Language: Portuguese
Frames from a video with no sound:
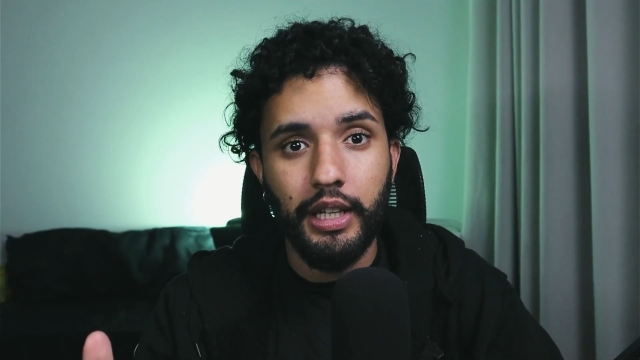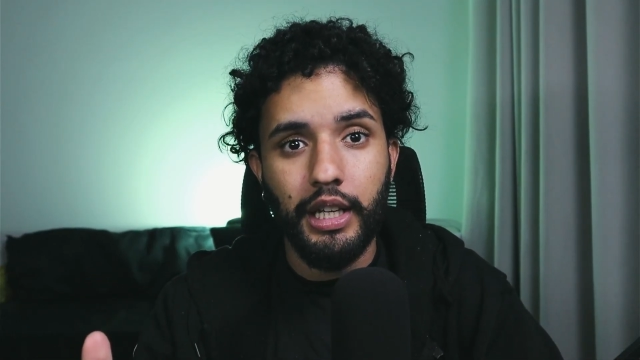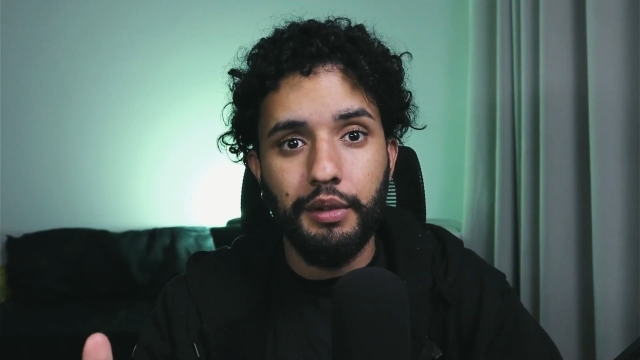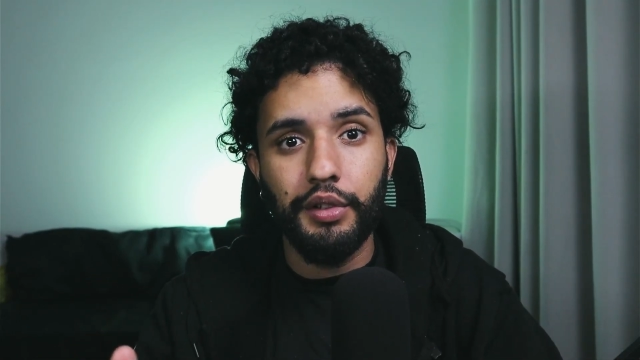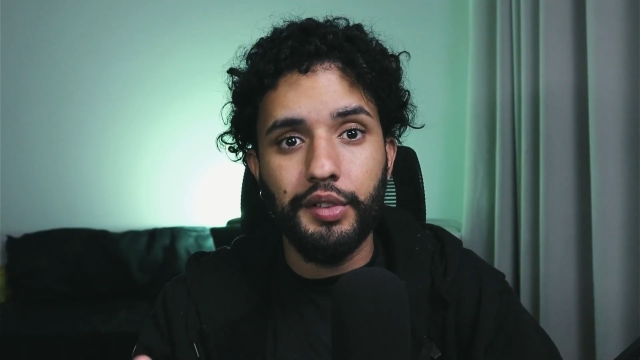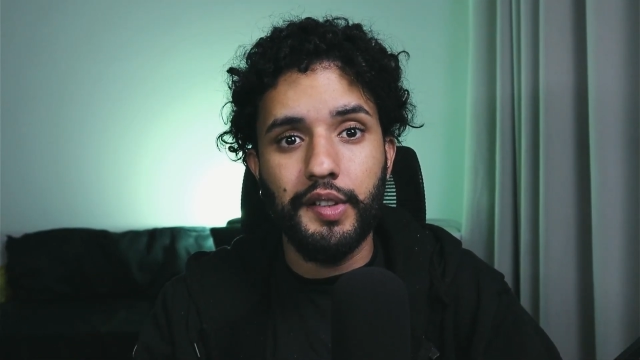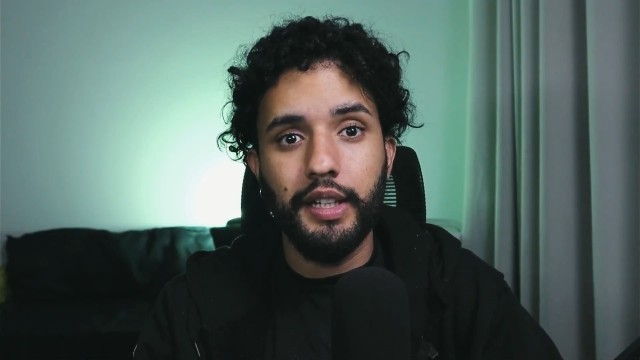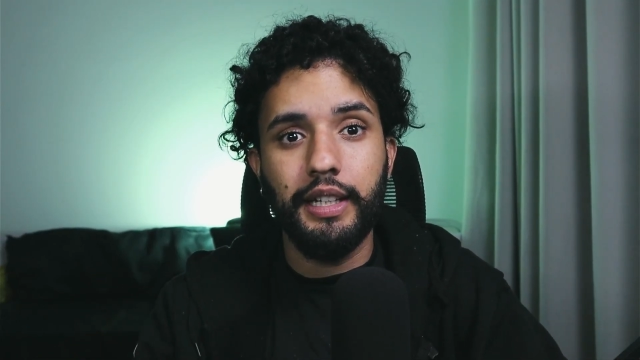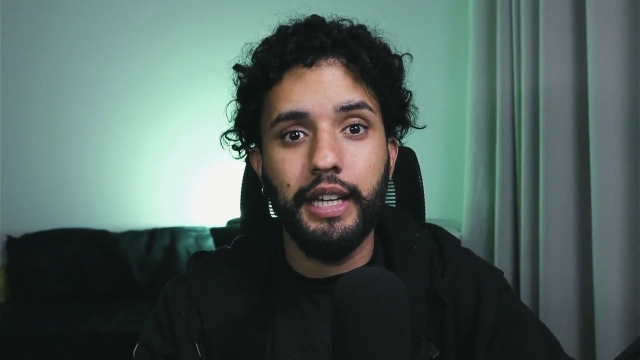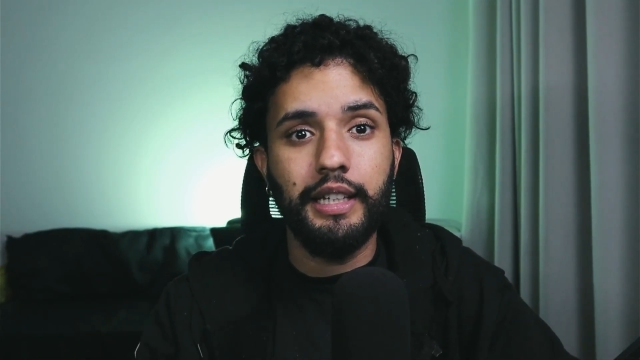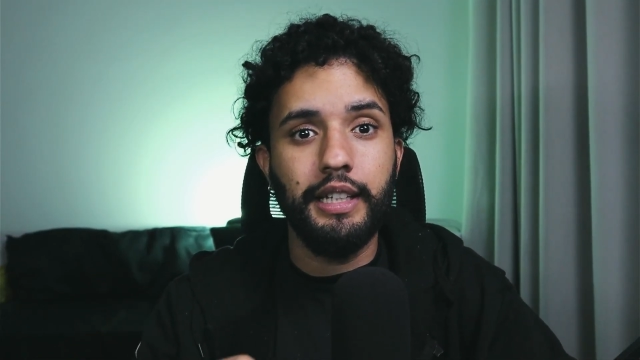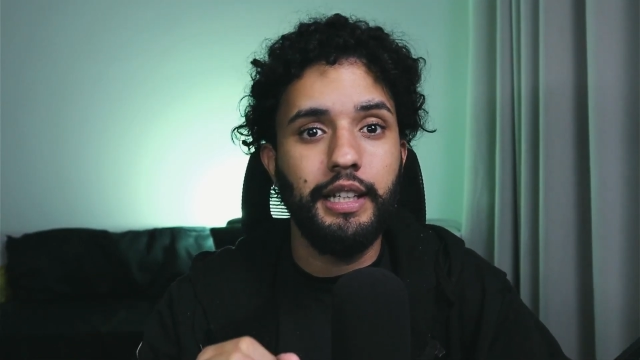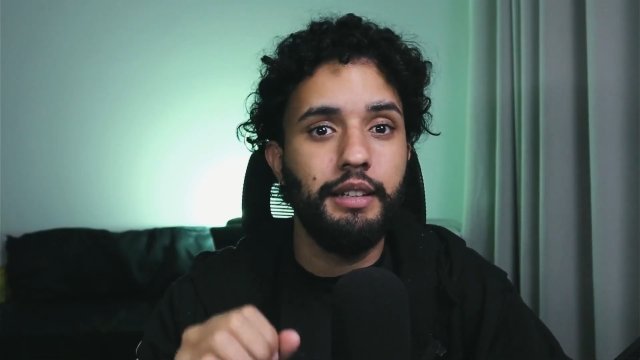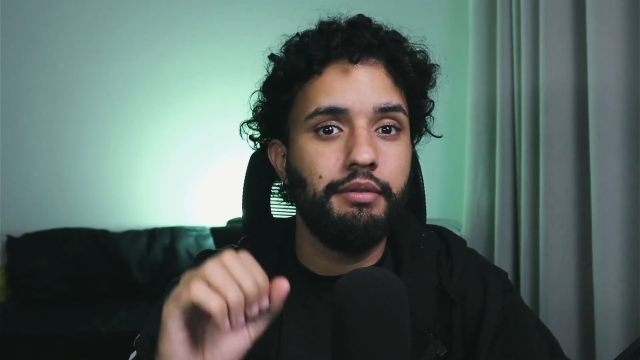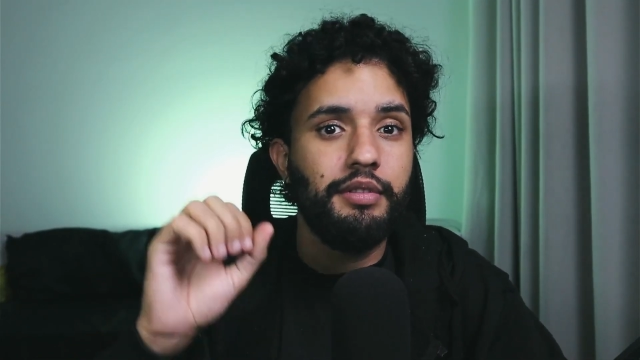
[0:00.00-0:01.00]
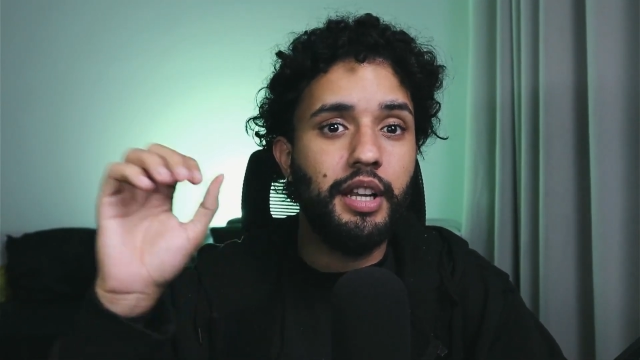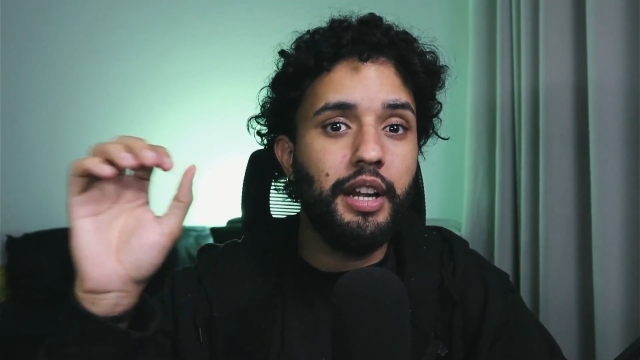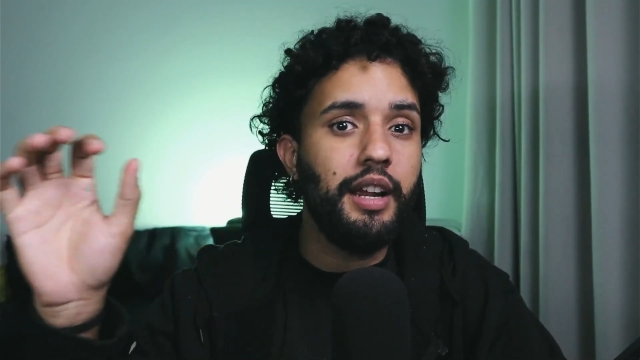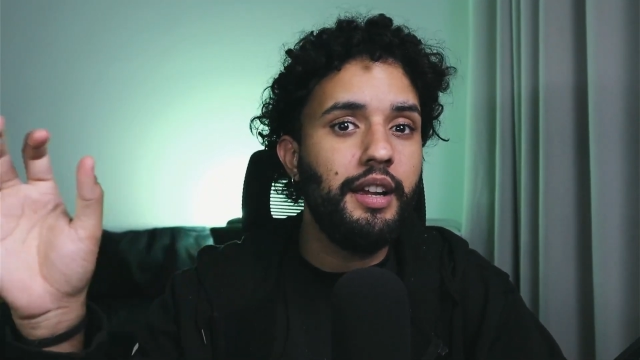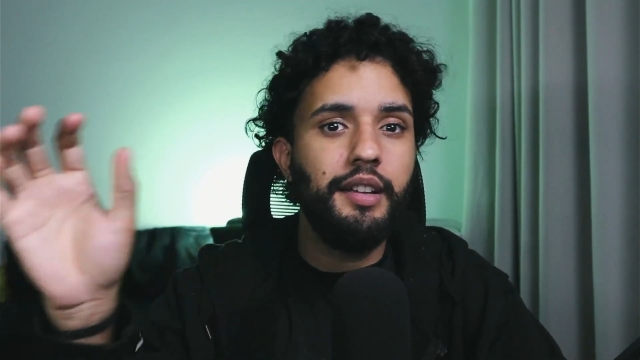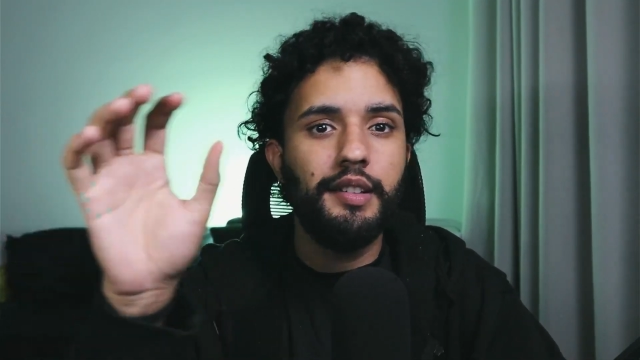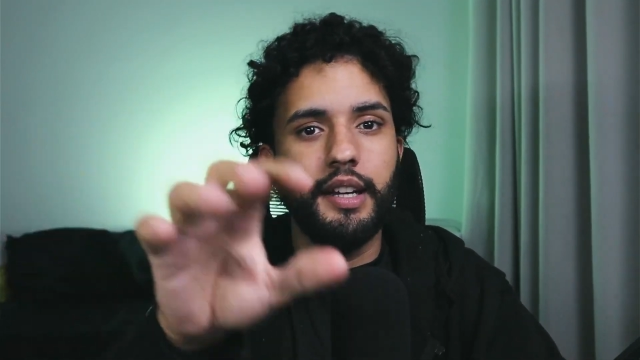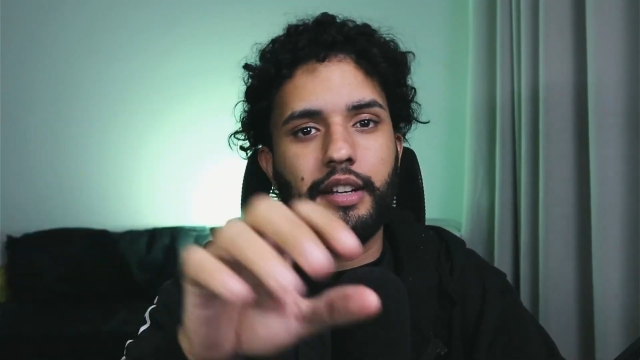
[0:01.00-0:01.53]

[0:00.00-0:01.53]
e você quer que três